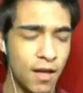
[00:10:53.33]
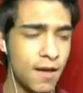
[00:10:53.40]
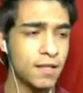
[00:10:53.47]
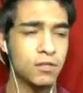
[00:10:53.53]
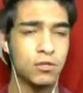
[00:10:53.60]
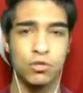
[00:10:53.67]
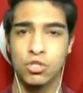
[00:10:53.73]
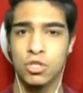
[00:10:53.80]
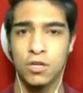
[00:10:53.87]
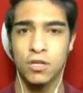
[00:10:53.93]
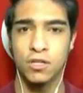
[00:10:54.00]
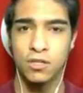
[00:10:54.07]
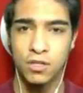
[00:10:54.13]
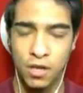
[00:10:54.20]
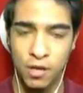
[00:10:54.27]
Evet
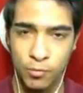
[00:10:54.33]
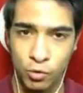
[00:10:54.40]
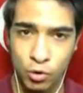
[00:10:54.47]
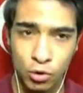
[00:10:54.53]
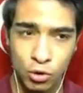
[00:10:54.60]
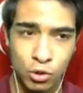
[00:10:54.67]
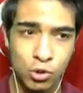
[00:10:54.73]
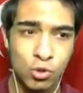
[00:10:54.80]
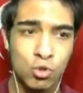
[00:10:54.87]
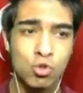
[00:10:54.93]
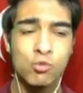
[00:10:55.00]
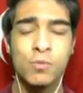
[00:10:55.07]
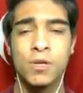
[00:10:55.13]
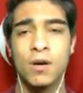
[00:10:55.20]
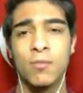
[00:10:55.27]
hoşçakalın. Abone olun.
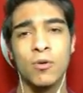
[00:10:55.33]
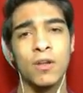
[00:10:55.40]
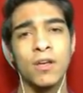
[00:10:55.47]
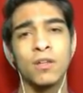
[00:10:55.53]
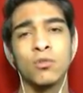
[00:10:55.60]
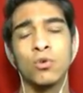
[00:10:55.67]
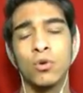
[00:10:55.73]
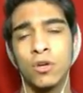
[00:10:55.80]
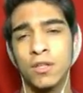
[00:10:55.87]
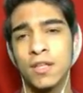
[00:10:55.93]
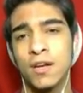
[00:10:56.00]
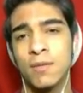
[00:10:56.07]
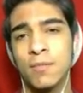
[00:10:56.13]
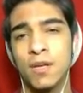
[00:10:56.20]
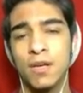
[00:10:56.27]
100 bin aboneye doğru
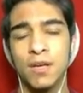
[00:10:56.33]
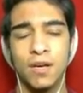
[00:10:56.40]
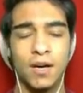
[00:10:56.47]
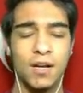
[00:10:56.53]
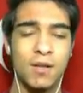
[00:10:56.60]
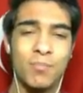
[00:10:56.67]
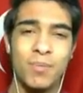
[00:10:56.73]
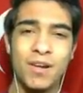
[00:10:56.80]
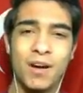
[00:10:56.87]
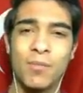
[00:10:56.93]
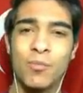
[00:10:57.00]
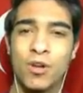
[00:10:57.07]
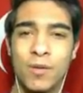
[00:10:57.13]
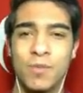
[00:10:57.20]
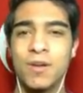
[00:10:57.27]
gidelim. Hani bir
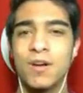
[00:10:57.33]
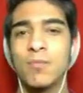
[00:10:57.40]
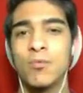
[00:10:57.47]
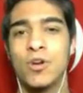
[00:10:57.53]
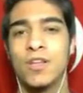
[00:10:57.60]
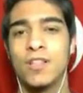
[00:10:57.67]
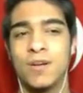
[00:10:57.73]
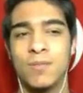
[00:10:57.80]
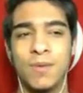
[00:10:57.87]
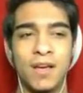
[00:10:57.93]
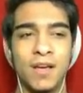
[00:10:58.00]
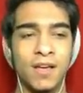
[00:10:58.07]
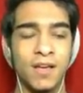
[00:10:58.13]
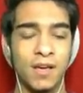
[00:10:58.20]
abone bir abonedir be.